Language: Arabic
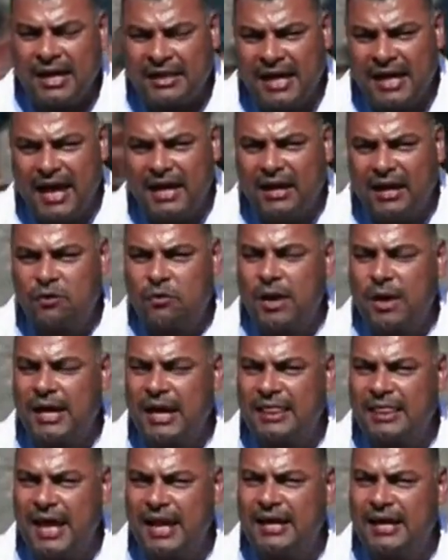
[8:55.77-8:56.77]
كذلك
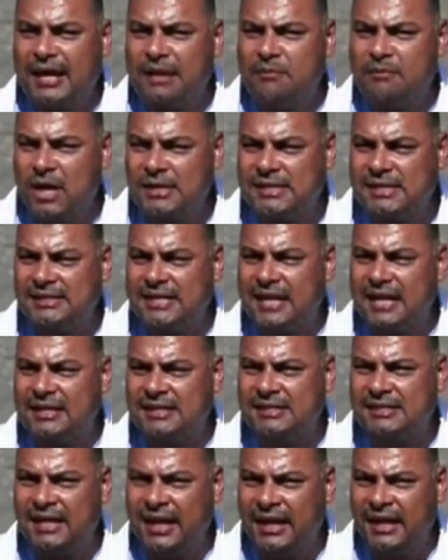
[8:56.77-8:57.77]
وكذلك المؤسسات
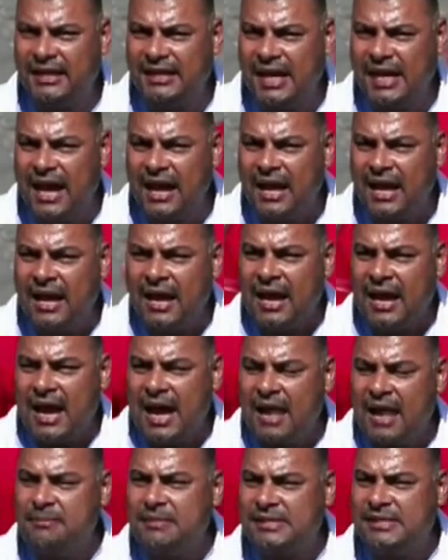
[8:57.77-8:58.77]
الصحية
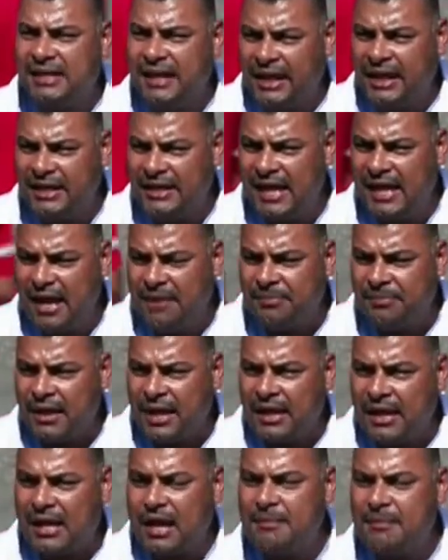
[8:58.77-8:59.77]
المسيحية
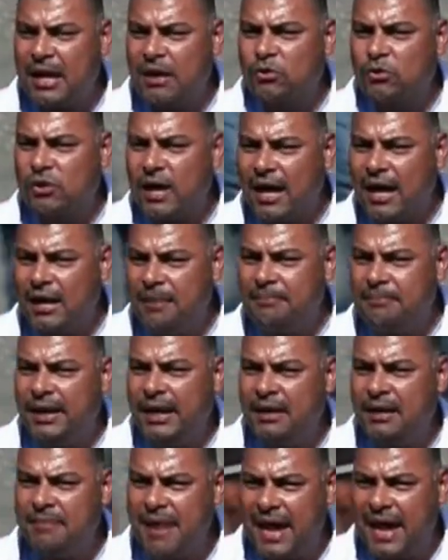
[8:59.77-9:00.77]
كما نطالب
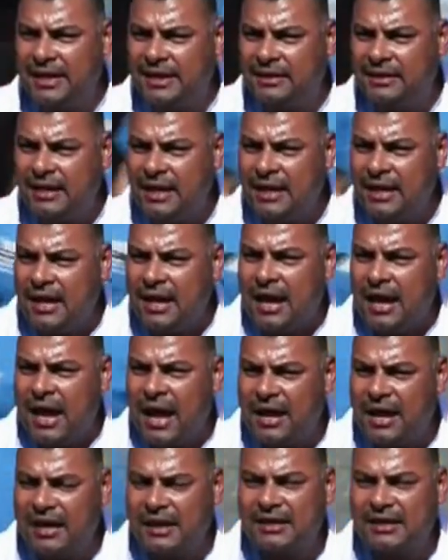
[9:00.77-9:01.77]
بحماية
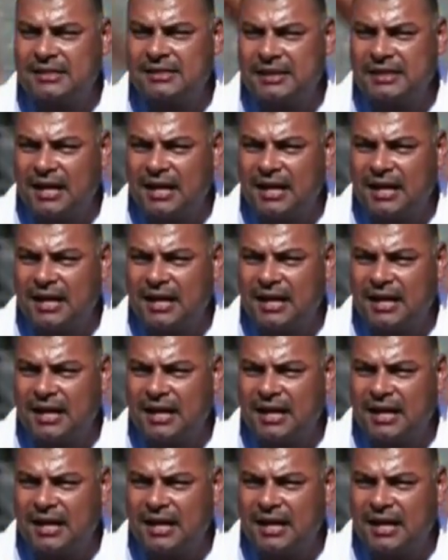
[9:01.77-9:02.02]
حركة